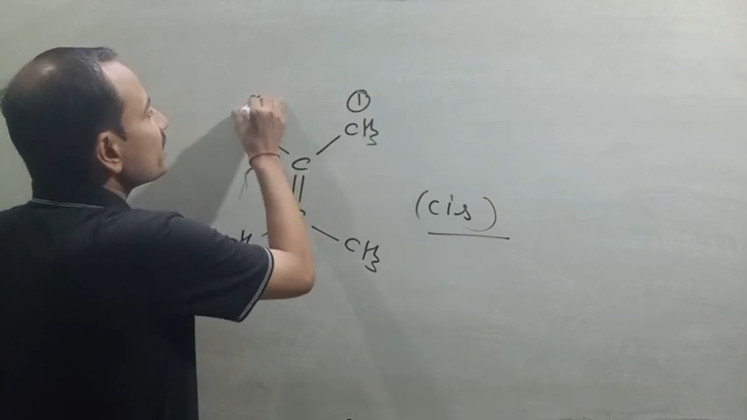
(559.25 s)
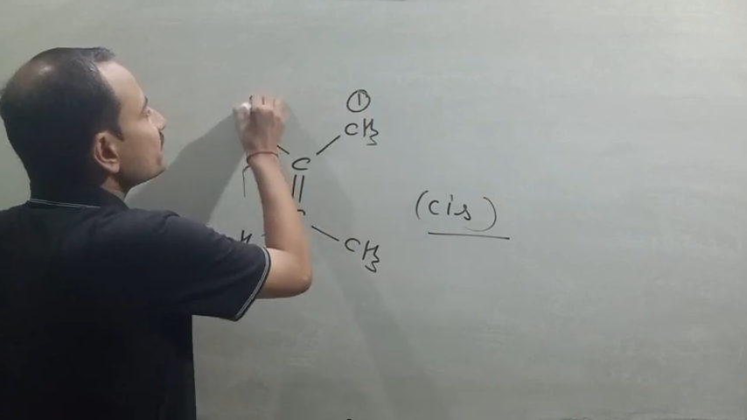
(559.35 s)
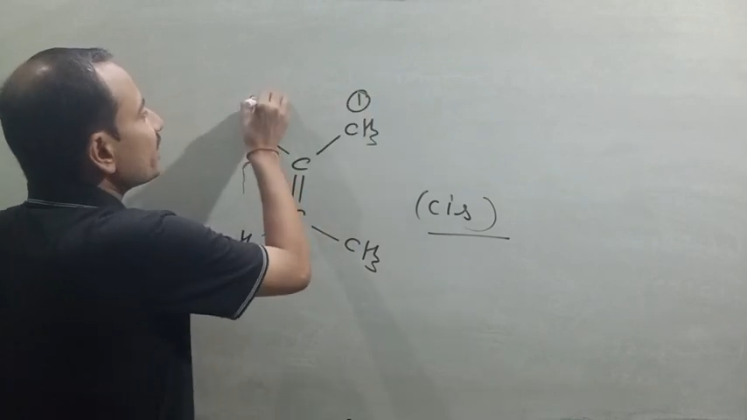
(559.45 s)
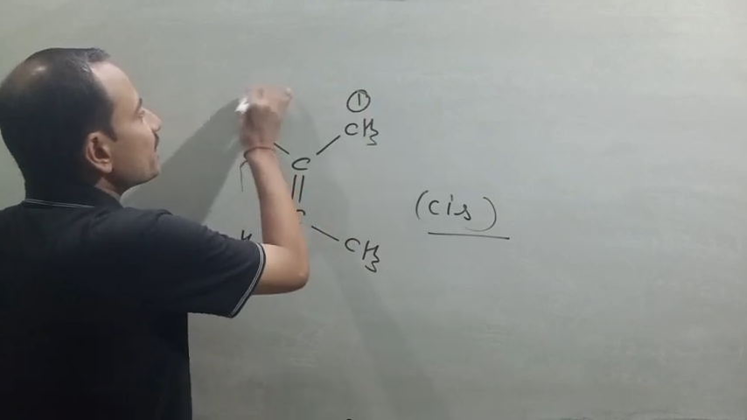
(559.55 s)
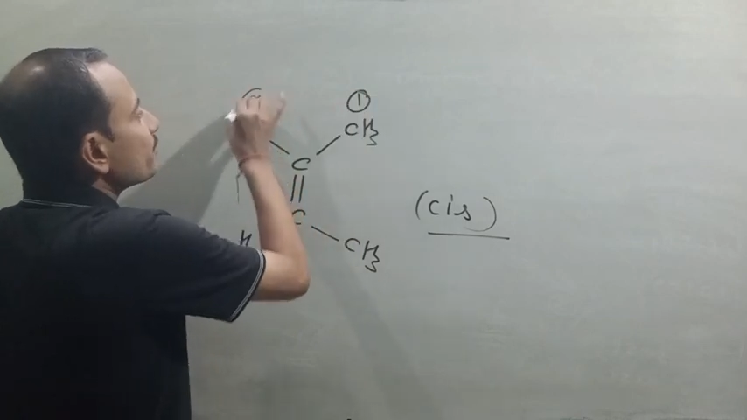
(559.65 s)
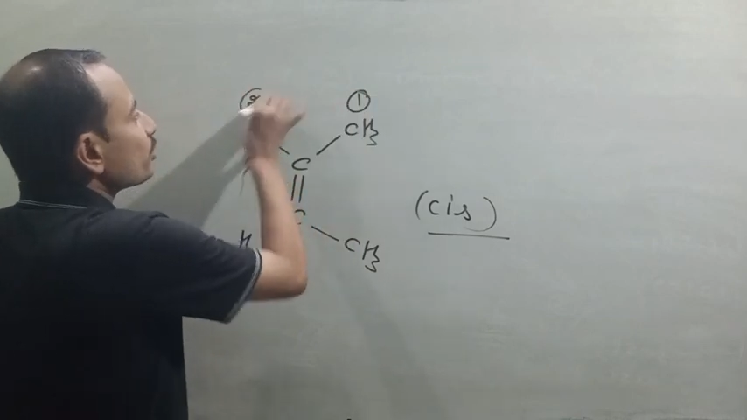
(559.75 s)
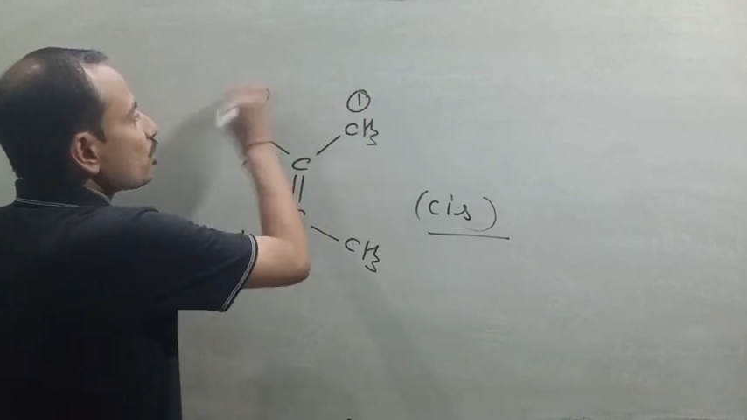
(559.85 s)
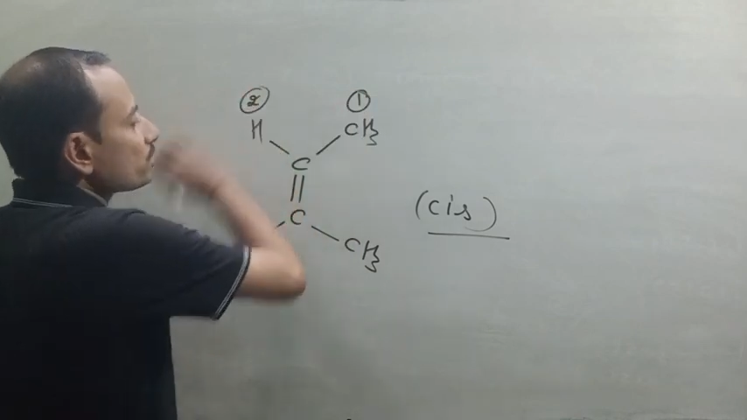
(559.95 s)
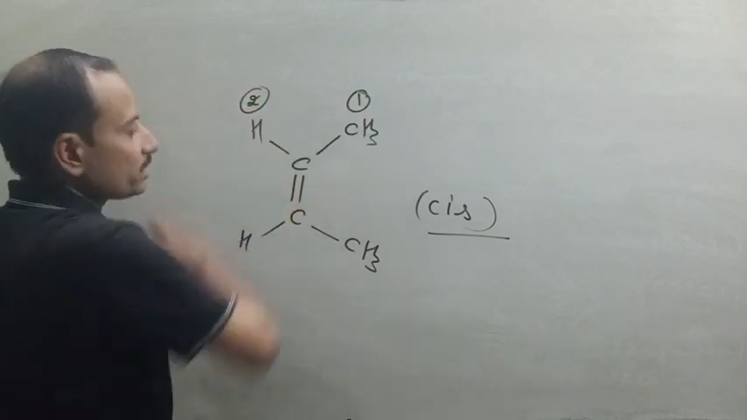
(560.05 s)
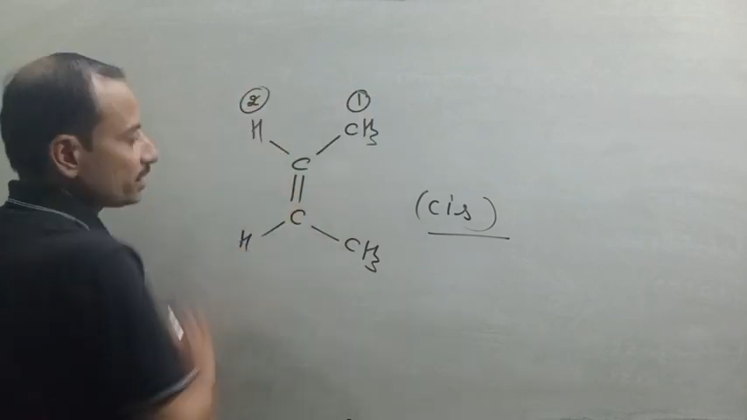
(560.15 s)
है सेकंड
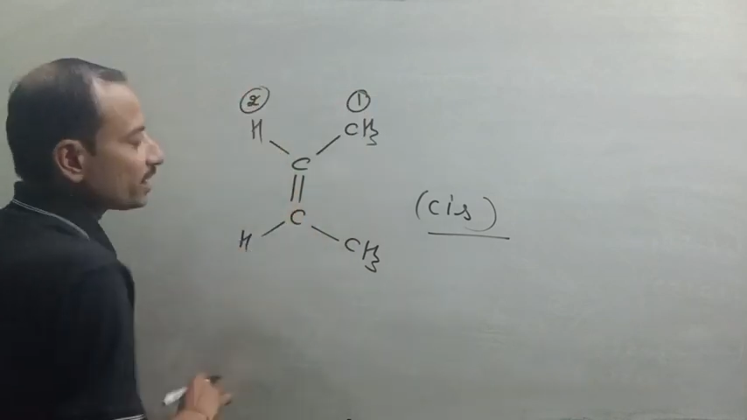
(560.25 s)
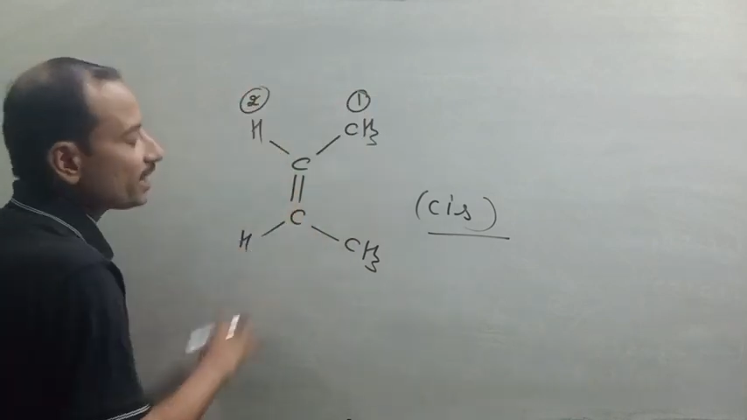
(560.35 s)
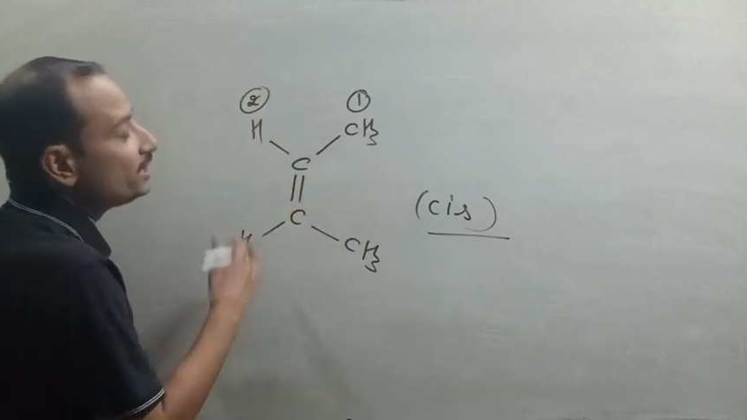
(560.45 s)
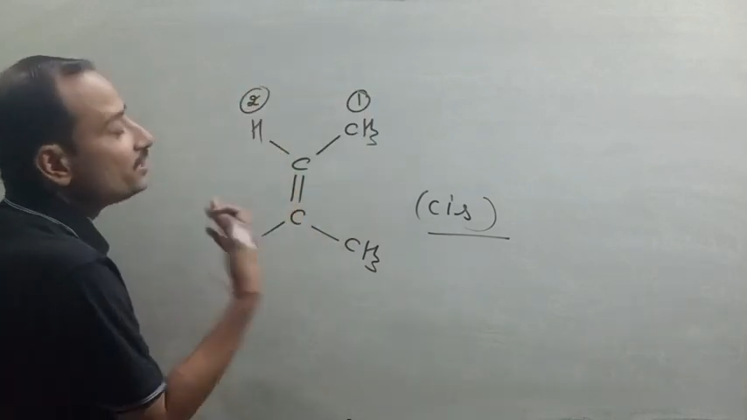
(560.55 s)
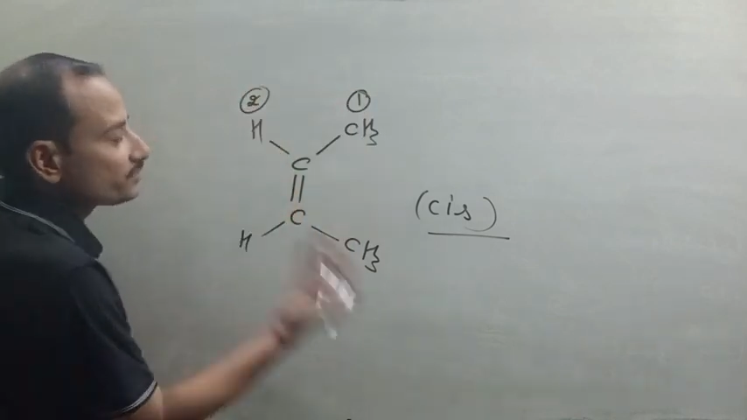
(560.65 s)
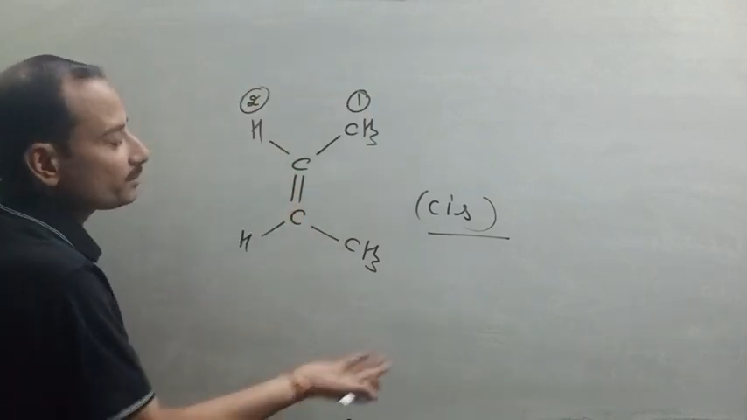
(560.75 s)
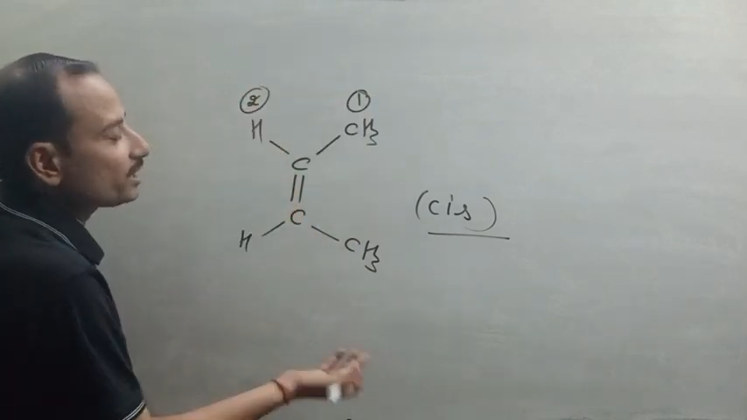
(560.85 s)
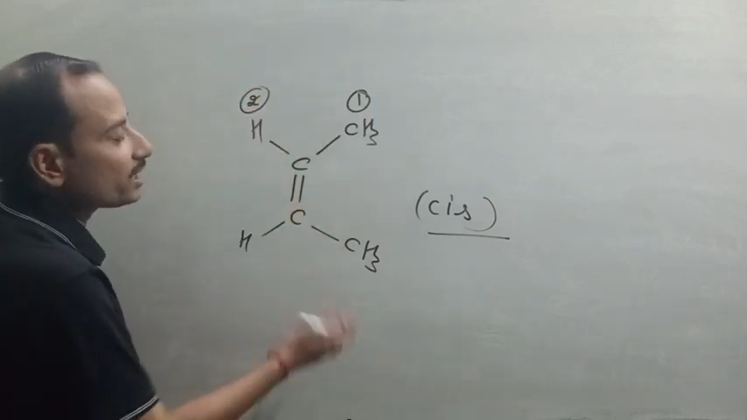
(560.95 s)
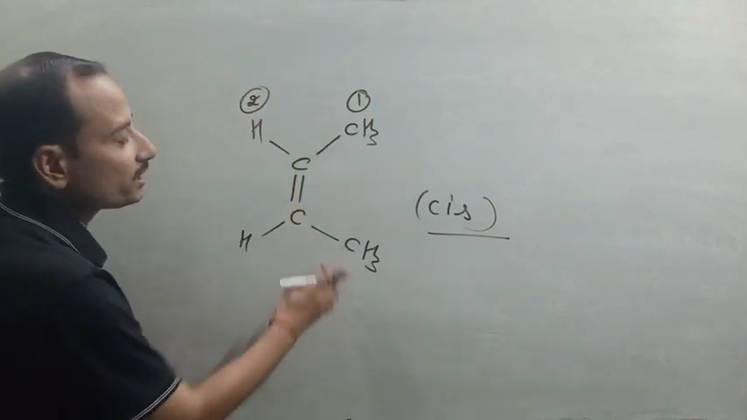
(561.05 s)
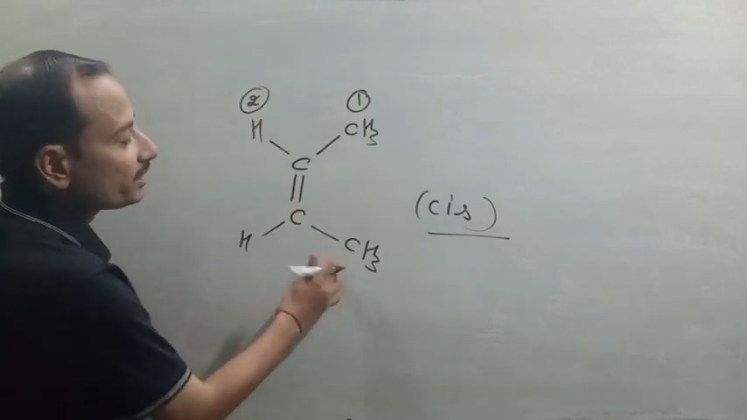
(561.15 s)
प्रियोरिटी ठीक है
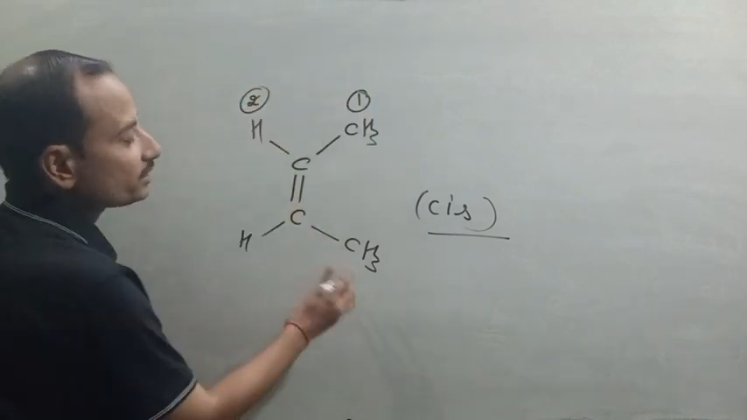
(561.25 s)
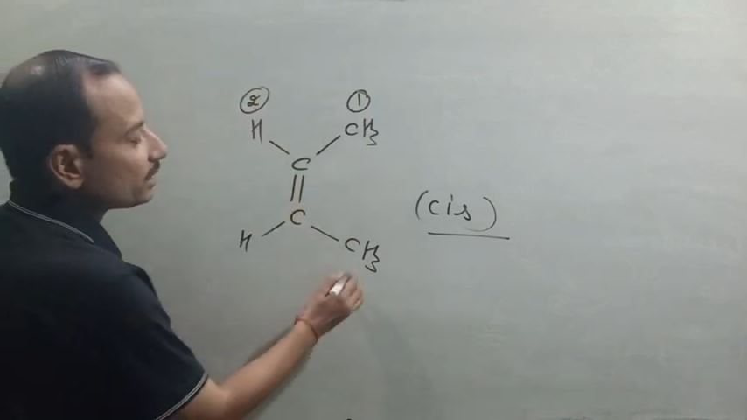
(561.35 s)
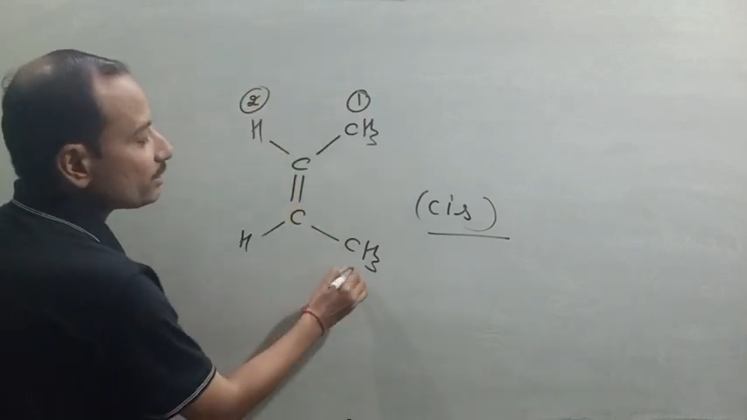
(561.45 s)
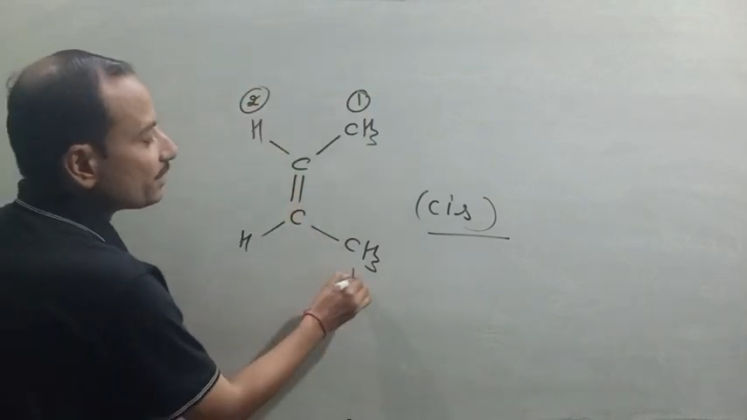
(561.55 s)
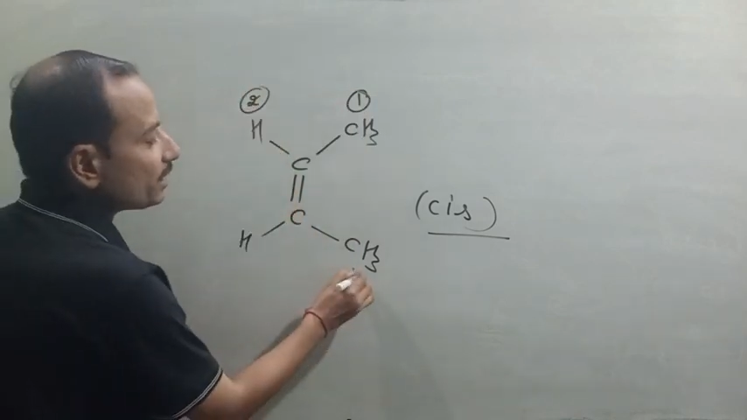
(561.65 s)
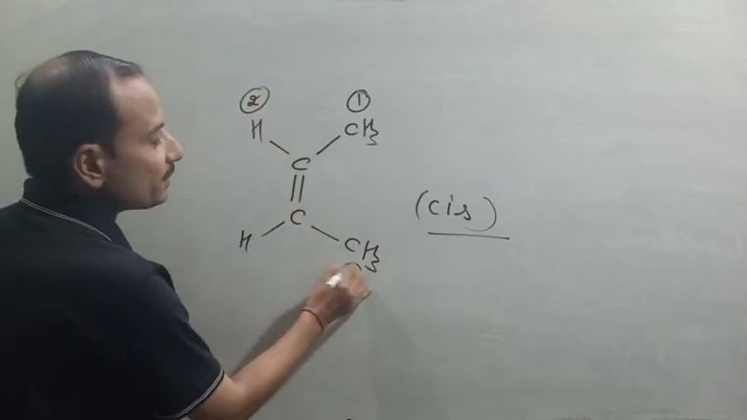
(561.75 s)
सिमिलरली इधर भी मेरे